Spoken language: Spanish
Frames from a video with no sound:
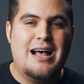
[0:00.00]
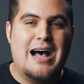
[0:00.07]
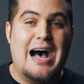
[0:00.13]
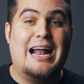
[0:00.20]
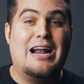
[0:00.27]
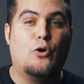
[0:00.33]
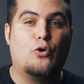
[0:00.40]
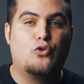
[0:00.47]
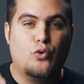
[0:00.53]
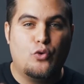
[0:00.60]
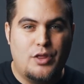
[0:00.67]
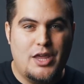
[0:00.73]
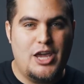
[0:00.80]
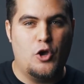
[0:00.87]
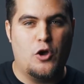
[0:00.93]
a los
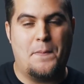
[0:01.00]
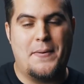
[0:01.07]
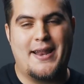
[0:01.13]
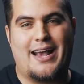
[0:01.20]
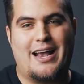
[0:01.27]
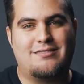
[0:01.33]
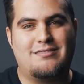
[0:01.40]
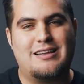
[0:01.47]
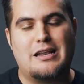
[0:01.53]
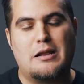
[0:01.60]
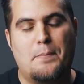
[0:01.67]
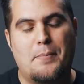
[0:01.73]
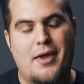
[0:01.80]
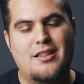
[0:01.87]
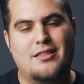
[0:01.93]
judíos para que se
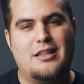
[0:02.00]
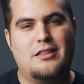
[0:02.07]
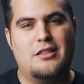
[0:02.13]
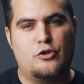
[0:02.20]
arrepientan